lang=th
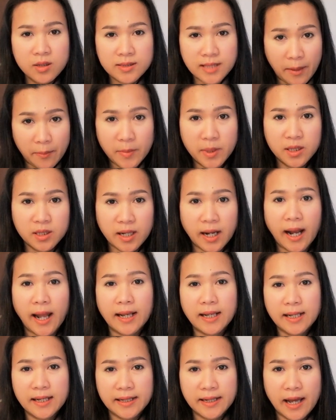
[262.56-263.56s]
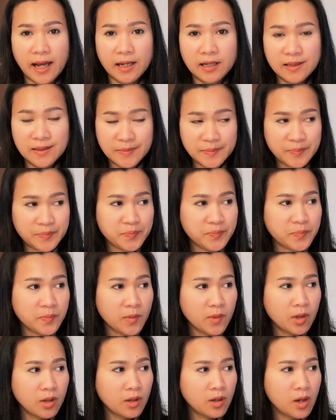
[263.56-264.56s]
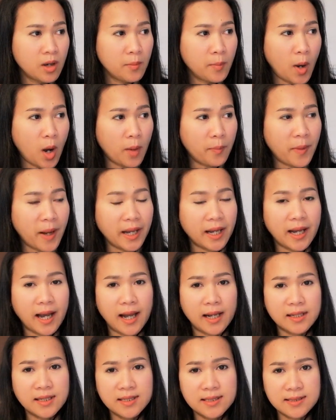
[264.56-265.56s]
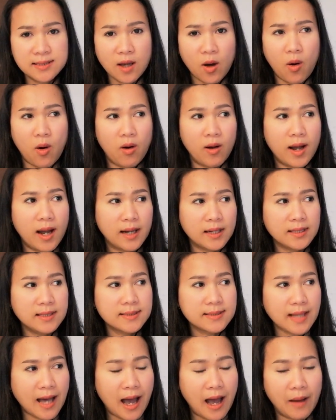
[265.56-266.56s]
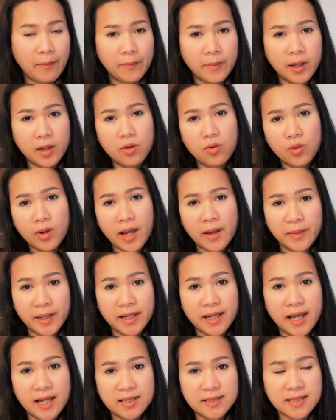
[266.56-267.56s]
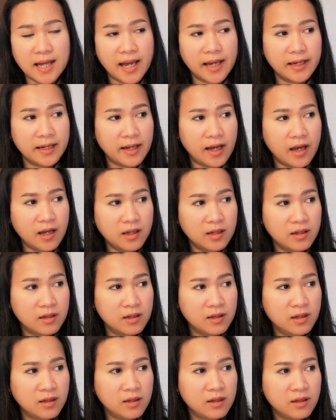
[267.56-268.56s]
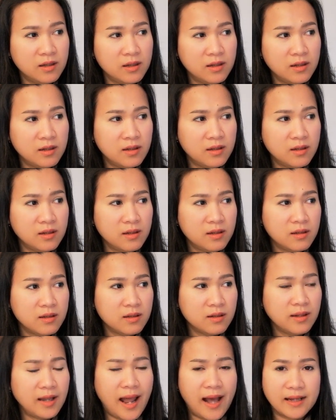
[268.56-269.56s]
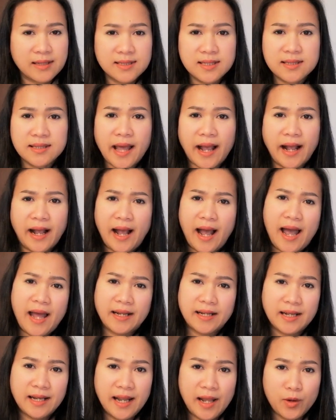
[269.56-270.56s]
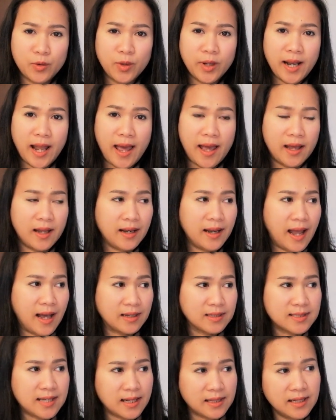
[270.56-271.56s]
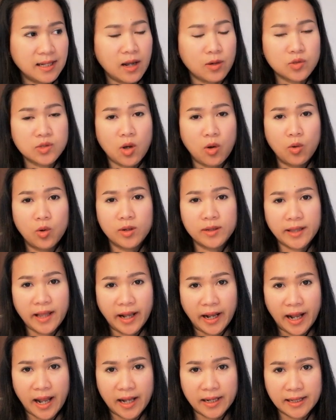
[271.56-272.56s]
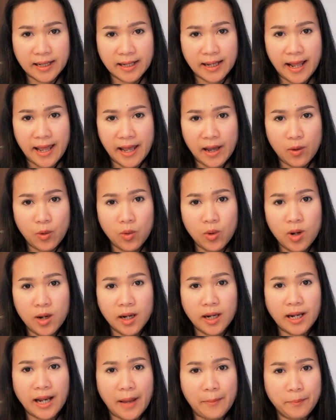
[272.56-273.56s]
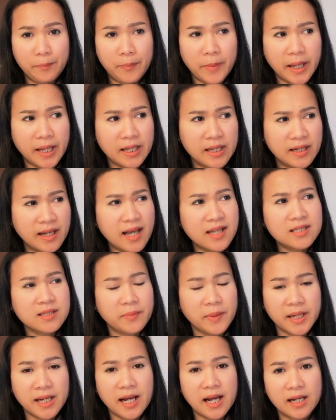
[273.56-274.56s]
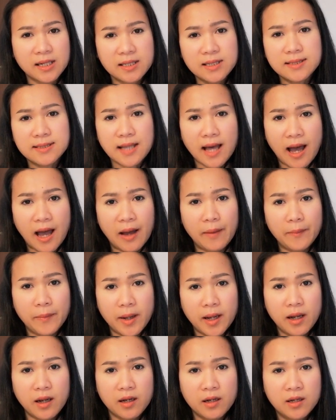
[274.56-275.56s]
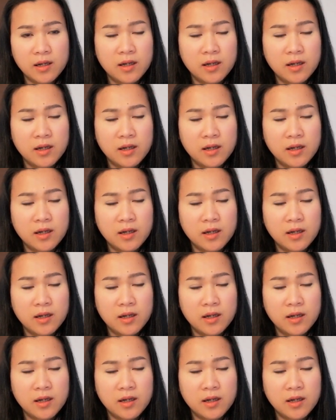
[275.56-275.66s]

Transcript: สักมือทั้งนั้นเลยนะ พอไปครั้งที่สองครั้งที่สามมังกูไก่ไม่แน่ใจนะ หลังจากแต่งงานกันแล้วด้วยแหละ หลังจากที่เราสองคนแต่งงานกันแล้ว กลับไปน่าจะเป็นครั้งที่สามอ่ะ